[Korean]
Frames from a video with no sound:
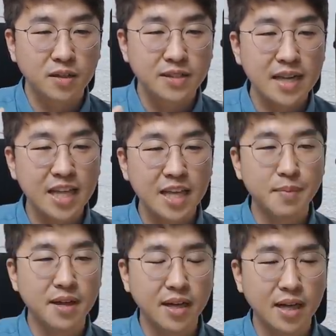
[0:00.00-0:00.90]

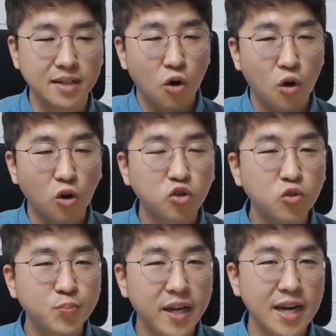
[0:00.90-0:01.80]
상대방, 그러니까
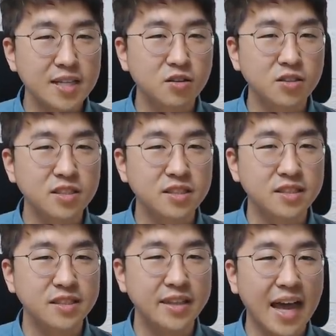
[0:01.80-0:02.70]
어둡다라는
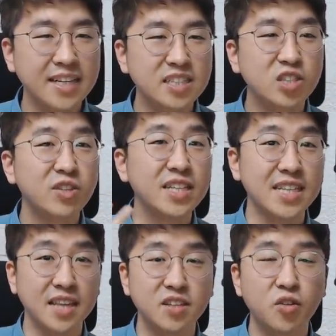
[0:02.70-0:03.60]
거는 나를
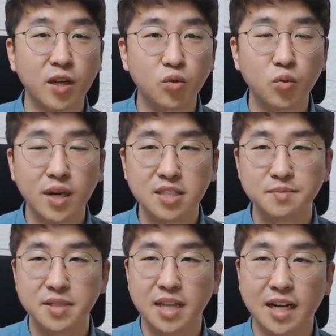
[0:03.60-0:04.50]
드러내지 않는 거랑
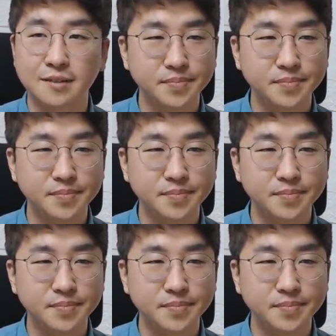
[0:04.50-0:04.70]
똑같습니다.